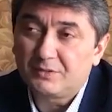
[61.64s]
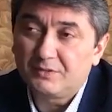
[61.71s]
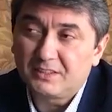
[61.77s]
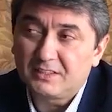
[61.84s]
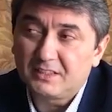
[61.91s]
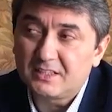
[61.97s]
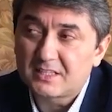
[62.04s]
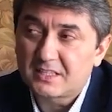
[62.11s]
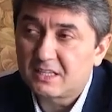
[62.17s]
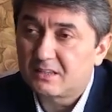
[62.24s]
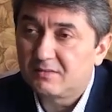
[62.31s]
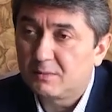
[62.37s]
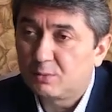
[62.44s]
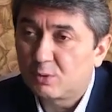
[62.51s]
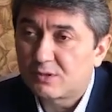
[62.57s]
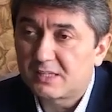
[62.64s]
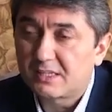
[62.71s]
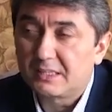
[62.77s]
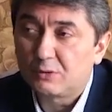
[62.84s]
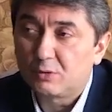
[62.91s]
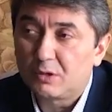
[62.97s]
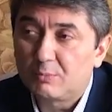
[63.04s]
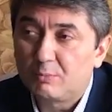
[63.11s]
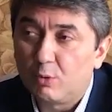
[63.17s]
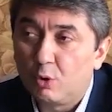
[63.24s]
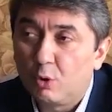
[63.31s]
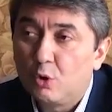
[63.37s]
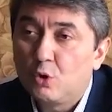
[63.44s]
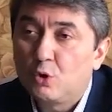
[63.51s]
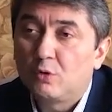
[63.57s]
ответить на несколько вопросов, которые
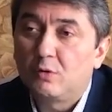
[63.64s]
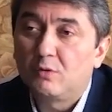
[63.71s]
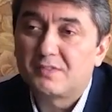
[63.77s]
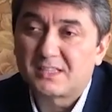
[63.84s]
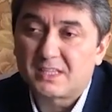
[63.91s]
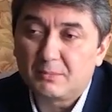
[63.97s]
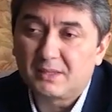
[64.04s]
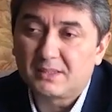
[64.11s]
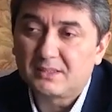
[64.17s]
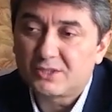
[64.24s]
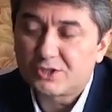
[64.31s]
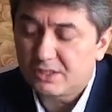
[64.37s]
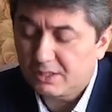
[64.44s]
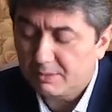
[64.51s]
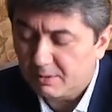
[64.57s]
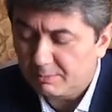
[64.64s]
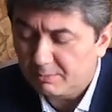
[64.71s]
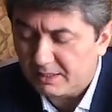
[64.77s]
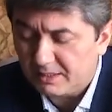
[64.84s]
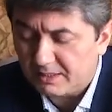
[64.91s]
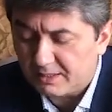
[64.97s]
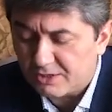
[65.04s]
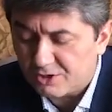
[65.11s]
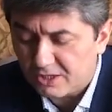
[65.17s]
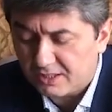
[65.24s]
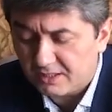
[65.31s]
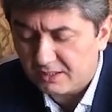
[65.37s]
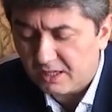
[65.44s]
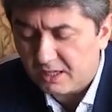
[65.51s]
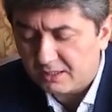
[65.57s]
по взаимоотношениям попали на наш
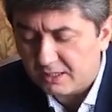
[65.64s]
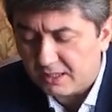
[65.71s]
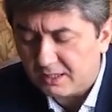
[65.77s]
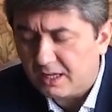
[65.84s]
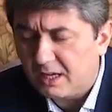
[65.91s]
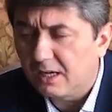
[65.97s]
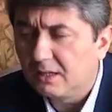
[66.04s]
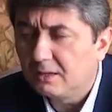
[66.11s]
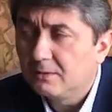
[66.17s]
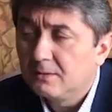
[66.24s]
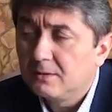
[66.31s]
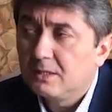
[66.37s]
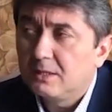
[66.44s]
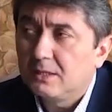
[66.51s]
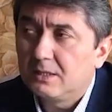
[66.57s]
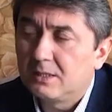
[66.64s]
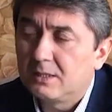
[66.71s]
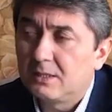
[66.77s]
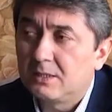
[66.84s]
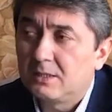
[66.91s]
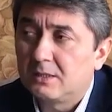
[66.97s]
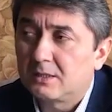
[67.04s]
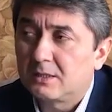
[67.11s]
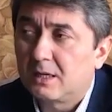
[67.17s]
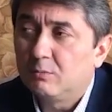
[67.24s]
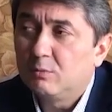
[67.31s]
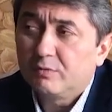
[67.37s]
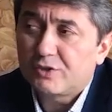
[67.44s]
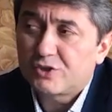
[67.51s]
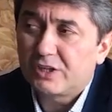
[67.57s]
канал. Э,
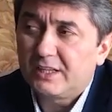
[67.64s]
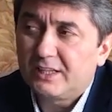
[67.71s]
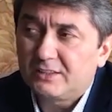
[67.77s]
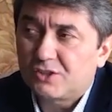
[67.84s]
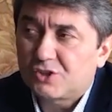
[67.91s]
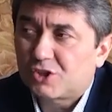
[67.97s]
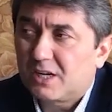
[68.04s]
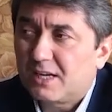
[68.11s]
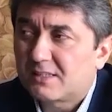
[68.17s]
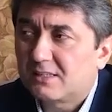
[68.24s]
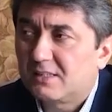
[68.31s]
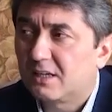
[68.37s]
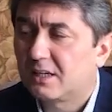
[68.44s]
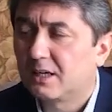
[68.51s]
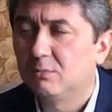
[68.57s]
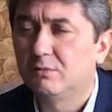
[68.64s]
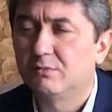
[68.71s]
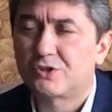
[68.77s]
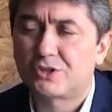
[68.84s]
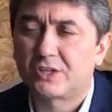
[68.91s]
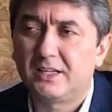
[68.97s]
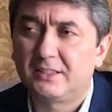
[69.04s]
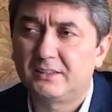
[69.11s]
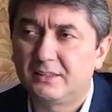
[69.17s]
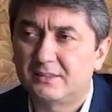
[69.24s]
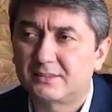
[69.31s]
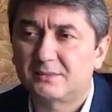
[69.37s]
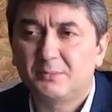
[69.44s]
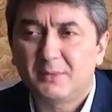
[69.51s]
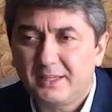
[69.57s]
кому вы желаете счастья, кому вы желаете
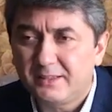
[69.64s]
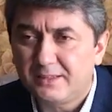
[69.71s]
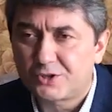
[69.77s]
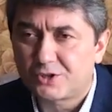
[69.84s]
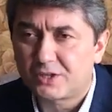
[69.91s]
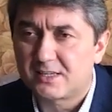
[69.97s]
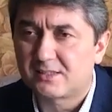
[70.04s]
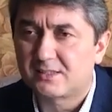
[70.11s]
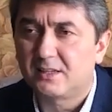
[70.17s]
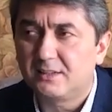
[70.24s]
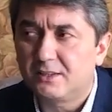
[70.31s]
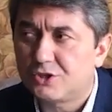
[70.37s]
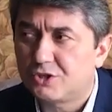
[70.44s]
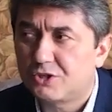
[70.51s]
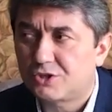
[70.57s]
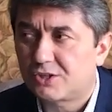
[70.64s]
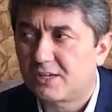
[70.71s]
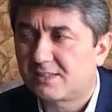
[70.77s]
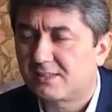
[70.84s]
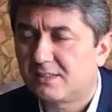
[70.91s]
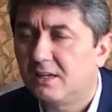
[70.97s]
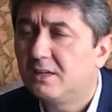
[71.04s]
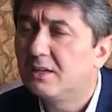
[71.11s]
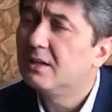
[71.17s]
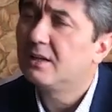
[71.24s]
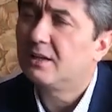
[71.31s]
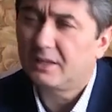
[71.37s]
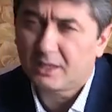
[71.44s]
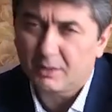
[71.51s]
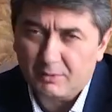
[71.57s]
семейное счастье, личное счастье,
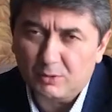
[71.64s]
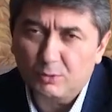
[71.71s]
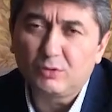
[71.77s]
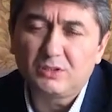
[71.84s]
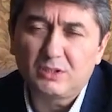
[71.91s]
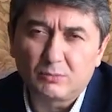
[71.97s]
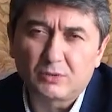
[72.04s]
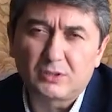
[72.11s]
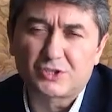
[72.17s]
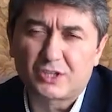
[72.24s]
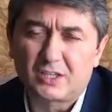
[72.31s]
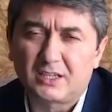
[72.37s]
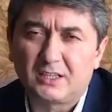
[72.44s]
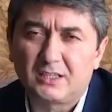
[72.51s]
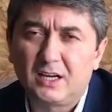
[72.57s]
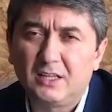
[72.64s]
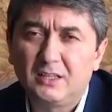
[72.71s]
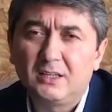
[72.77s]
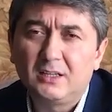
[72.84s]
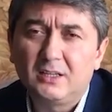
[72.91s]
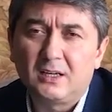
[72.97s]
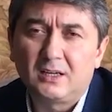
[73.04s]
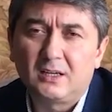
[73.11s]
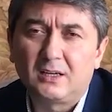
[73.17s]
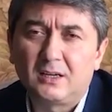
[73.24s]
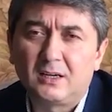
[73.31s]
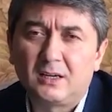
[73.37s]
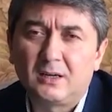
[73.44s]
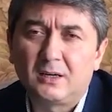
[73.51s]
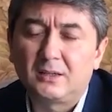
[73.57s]
рекомендуйте ему наш канал,
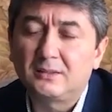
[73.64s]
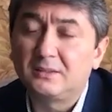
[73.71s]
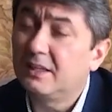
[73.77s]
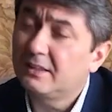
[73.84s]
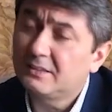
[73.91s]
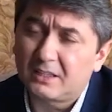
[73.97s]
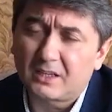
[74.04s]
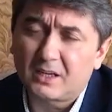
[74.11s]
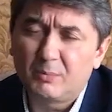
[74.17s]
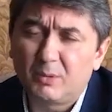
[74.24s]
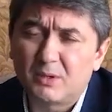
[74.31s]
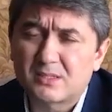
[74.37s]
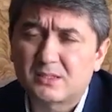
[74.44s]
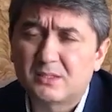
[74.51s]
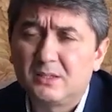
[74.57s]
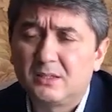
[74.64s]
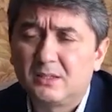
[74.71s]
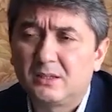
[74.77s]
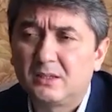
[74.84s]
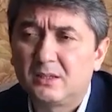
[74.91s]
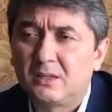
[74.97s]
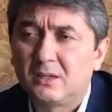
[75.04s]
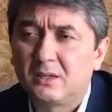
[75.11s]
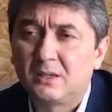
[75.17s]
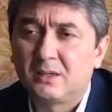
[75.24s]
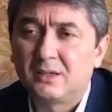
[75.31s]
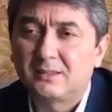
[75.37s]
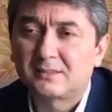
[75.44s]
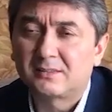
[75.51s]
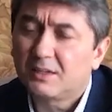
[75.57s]
делайте репост,
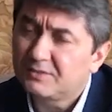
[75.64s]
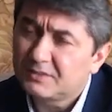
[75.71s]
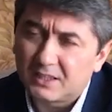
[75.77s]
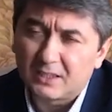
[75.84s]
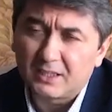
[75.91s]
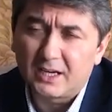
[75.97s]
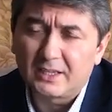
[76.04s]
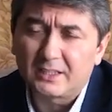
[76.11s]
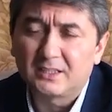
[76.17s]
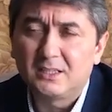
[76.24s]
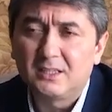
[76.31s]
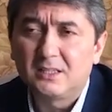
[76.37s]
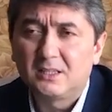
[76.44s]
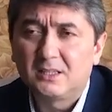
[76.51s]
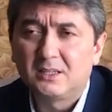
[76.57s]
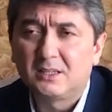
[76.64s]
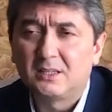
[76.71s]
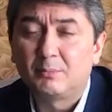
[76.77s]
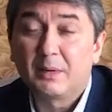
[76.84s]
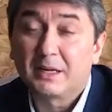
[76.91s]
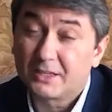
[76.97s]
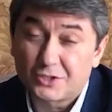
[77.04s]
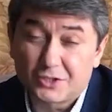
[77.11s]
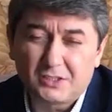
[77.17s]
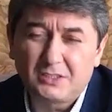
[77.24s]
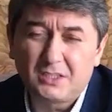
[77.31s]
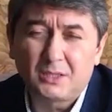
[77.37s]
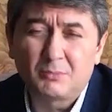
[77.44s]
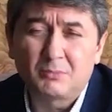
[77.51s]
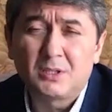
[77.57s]
ставьте лайк,
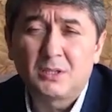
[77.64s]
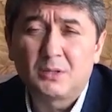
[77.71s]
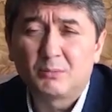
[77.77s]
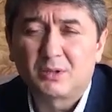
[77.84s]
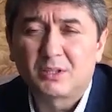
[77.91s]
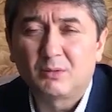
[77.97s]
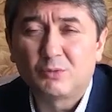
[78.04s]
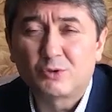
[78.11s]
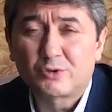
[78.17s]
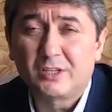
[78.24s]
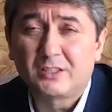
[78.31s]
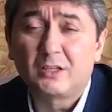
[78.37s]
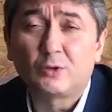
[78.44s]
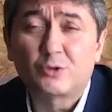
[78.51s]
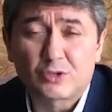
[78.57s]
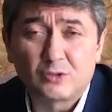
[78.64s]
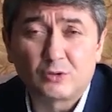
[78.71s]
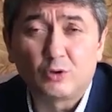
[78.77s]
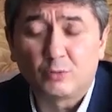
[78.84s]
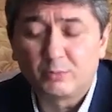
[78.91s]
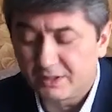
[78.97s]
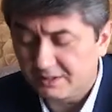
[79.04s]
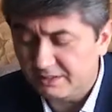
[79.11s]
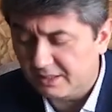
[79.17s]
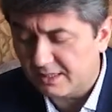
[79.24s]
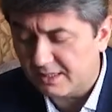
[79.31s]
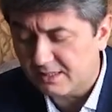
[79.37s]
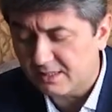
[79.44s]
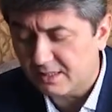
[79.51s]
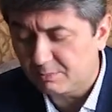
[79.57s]
покажите им, потому что это очень доброе
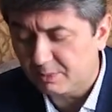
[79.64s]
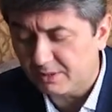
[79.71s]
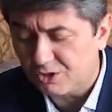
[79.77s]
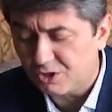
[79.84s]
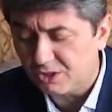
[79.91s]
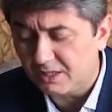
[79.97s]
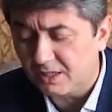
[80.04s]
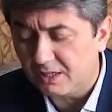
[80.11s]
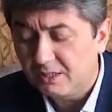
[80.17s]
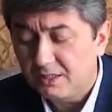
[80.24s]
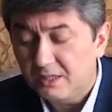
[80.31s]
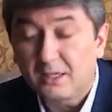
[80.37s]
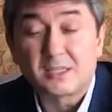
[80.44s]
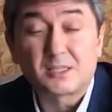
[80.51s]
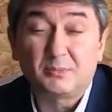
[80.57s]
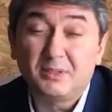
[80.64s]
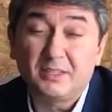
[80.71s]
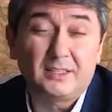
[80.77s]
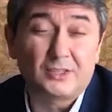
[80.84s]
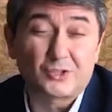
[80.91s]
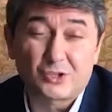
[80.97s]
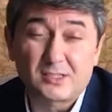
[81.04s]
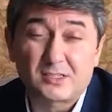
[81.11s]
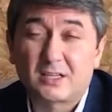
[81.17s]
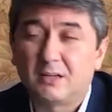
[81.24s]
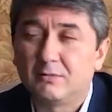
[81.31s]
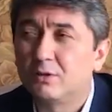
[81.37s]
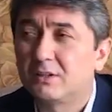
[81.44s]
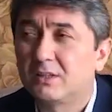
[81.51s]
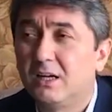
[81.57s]
дело стать причиной изменения жизни
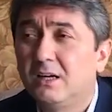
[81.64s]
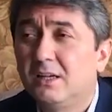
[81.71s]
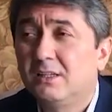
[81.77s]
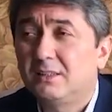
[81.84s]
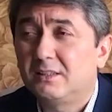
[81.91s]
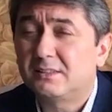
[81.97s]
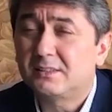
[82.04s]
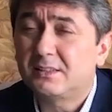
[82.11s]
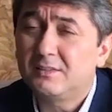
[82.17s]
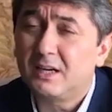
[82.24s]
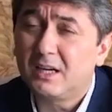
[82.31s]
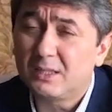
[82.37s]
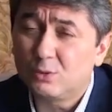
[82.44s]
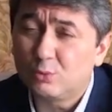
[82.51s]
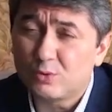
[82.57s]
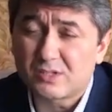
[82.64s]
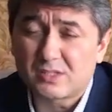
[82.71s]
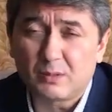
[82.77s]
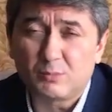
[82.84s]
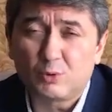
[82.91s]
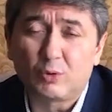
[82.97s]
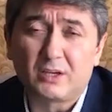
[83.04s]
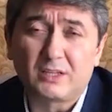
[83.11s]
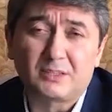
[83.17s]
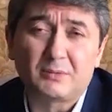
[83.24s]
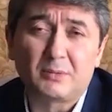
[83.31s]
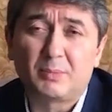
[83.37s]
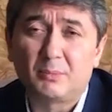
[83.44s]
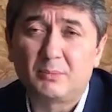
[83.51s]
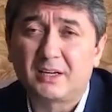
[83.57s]
кого-то. Если вы одну семью хотя
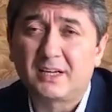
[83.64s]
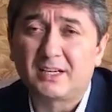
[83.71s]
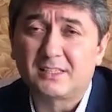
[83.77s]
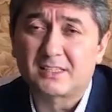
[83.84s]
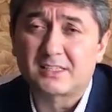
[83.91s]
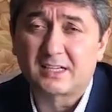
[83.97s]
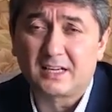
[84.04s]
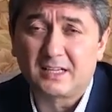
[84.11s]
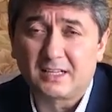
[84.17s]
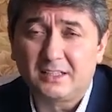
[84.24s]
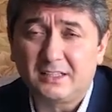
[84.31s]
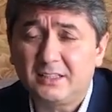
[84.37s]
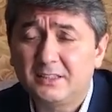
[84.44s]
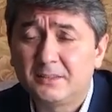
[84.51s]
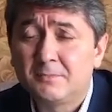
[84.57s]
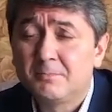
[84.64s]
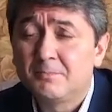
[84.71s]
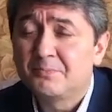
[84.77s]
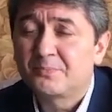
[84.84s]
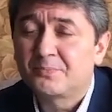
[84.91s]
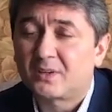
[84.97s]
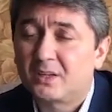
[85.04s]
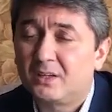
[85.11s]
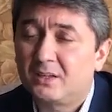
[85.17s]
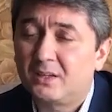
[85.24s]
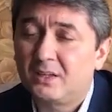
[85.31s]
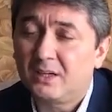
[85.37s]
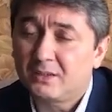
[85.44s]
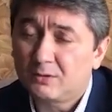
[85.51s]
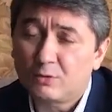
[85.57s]
бы помогаете сохранить, Э,
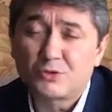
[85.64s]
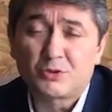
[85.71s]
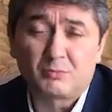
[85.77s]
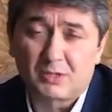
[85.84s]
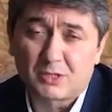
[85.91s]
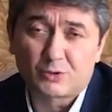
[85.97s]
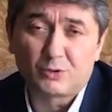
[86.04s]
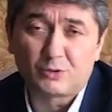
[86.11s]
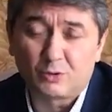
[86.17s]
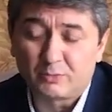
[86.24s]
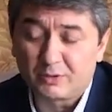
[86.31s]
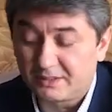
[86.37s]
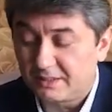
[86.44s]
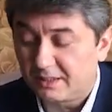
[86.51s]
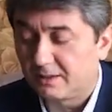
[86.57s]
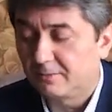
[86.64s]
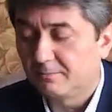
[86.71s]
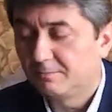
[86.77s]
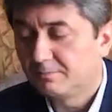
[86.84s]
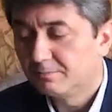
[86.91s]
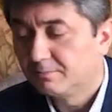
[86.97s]
это очень большое доброе дело.